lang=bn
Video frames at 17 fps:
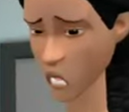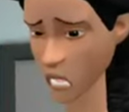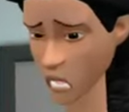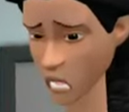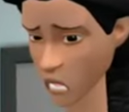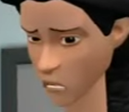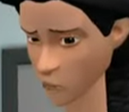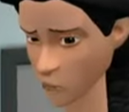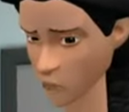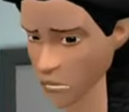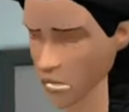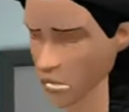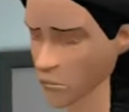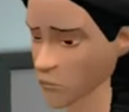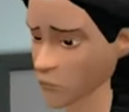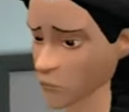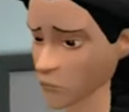করে হলো
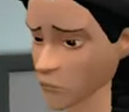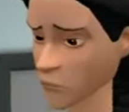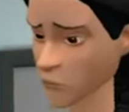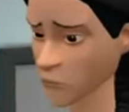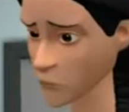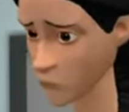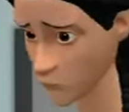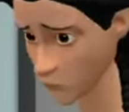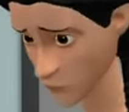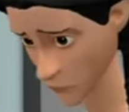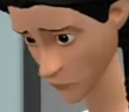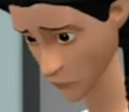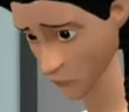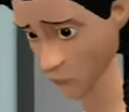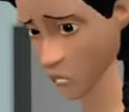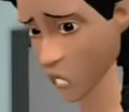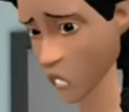
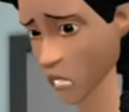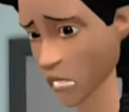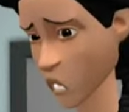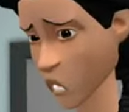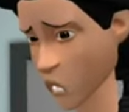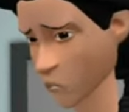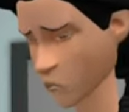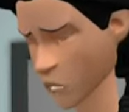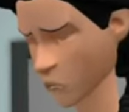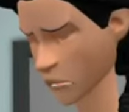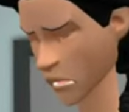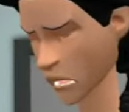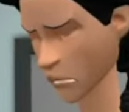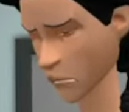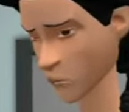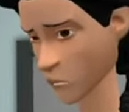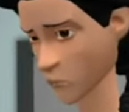মোটর সাইকেল যে
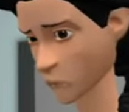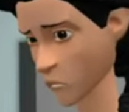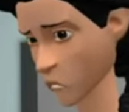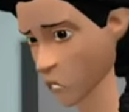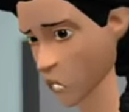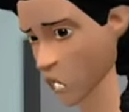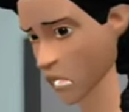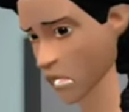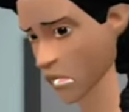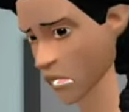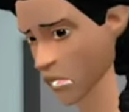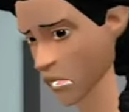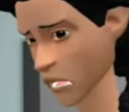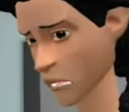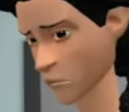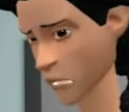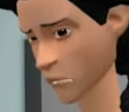ঘুরে আছে হোক
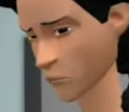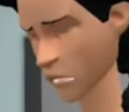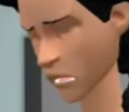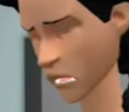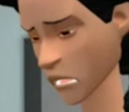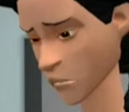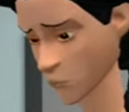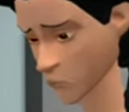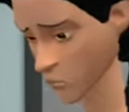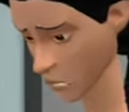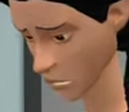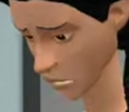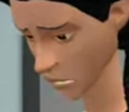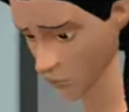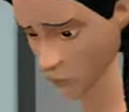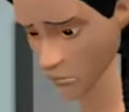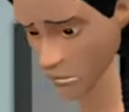আল্লাহ যে তোকে বেঁচে
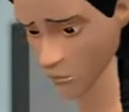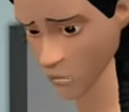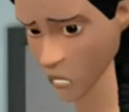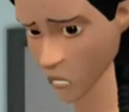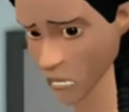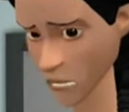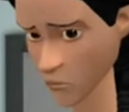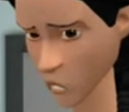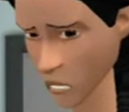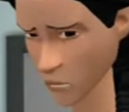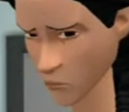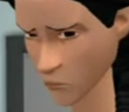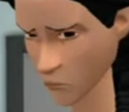থাকে ওটাই মেলা